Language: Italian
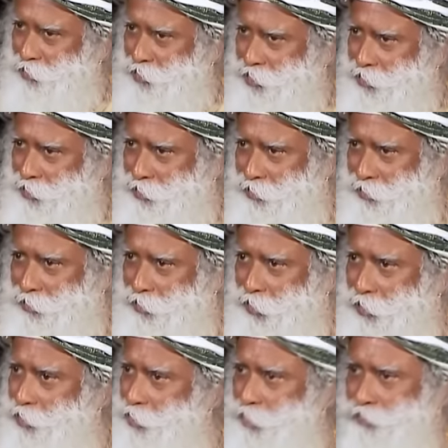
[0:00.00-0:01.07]
è chiarezza di
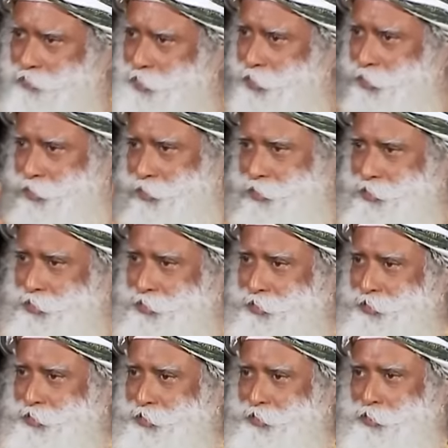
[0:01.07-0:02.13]
visione, non
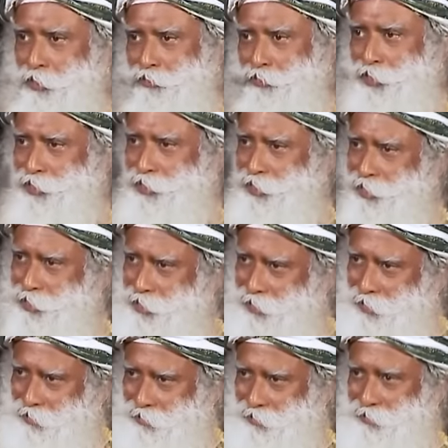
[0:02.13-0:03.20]
sicurezza. La
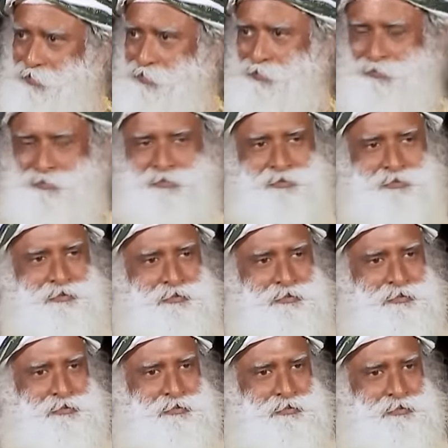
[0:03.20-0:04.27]
sicurezza può
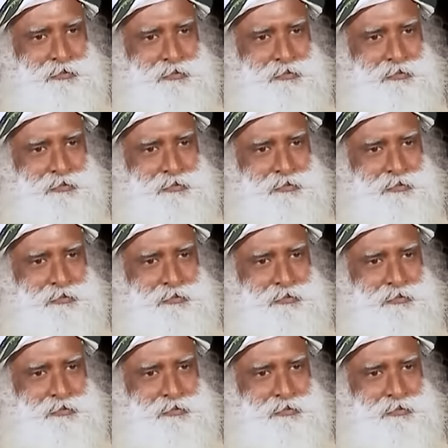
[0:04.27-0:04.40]
uccidere.